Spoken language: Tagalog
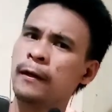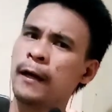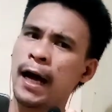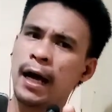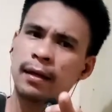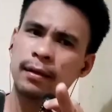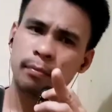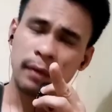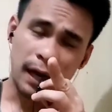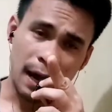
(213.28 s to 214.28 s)
Ah,
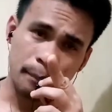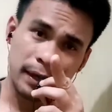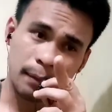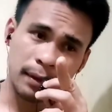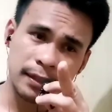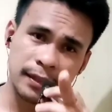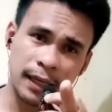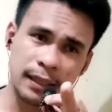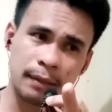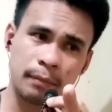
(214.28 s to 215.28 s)
marami naman
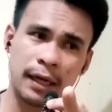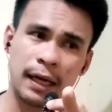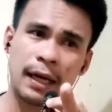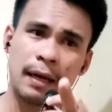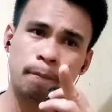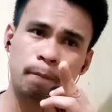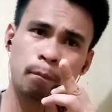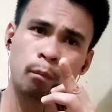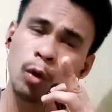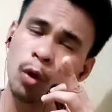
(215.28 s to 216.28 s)
dyan na mga
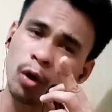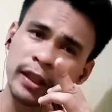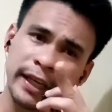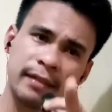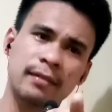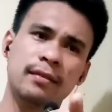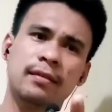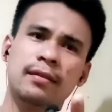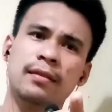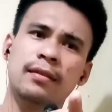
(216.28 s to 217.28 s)
bulok din.
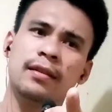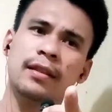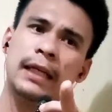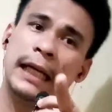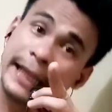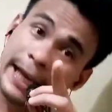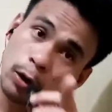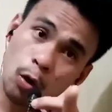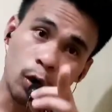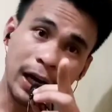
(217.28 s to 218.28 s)
Hindi
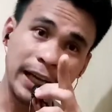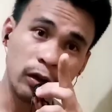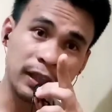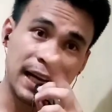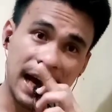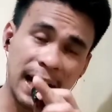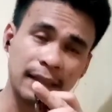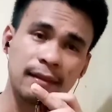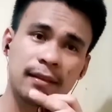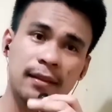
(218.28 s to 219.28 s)
ko kayo
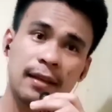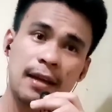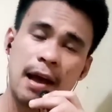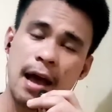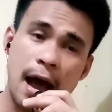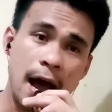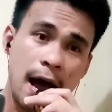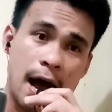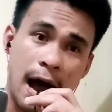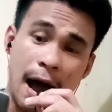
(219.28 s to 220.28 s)
nilahat.
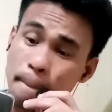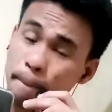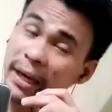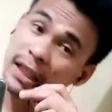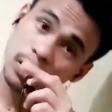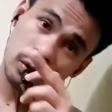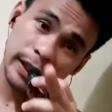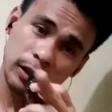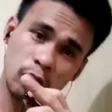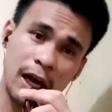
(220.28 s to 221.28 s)
Ang video
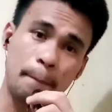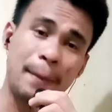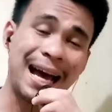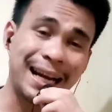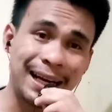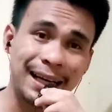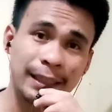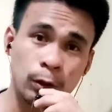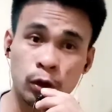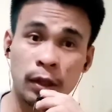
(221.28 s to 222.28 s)
nito ay para lang
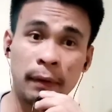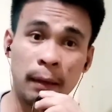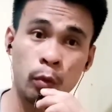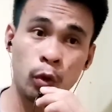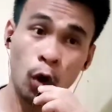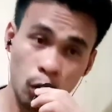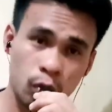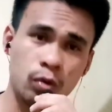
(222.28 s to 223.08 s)
ito sa mga bulok.